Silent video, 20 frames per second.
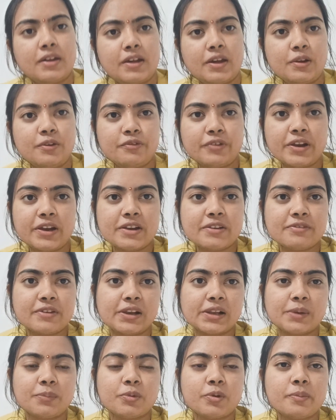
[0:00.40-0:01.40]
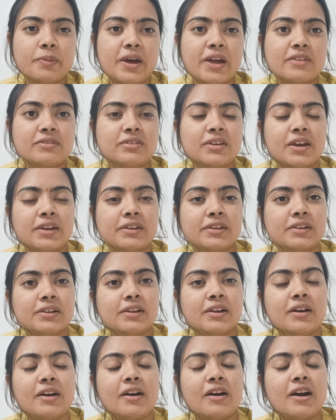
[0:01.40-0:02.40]
हेलो फ्रेंड्स वेलकम टू माय चैनल
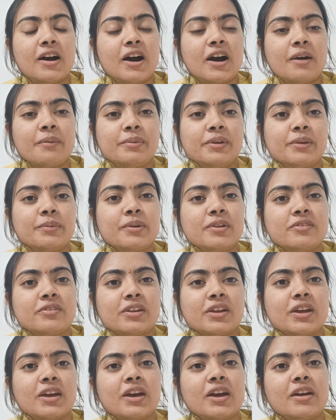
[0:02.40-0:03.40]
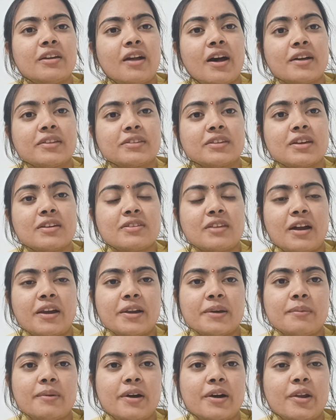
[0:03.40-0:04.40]
अभी बज रहे हैं रात के
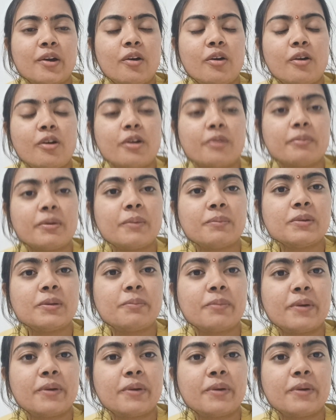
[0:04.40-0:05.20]
साढ़े बारह और मैं अपनी